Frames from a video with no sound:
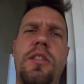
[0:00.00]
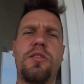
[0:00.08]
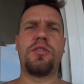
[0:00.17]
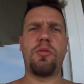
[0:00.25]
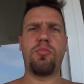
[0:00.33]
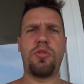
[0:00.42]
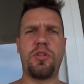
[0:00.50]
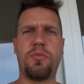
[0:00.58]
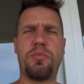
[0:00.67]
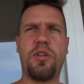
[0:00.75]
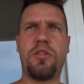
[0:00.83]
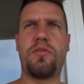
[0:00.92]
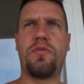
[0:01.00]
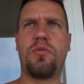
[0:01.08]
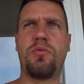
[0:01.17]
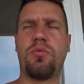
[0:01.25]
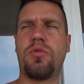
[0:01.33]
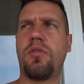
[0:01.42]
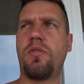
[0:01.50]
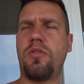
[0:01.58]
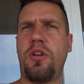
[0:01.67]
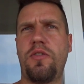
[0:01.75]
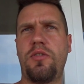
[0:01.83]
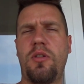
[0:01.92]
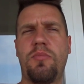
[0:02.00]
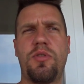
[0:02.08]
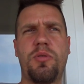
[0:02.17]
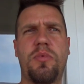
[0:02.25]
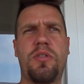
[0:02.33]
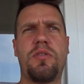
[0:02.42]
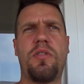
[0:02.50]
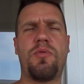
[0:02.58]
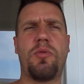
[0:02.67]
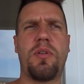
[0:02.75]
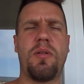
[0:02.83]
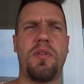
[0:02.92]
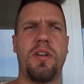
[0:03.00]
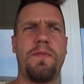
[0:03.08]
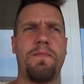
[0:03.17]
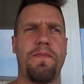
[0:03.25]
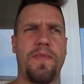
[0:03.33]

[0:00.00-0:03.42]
Dzisiaj pójdę się przejść wzdłuż, wczoraj wieczorem byliśmy, ale nie wziąłem kamery.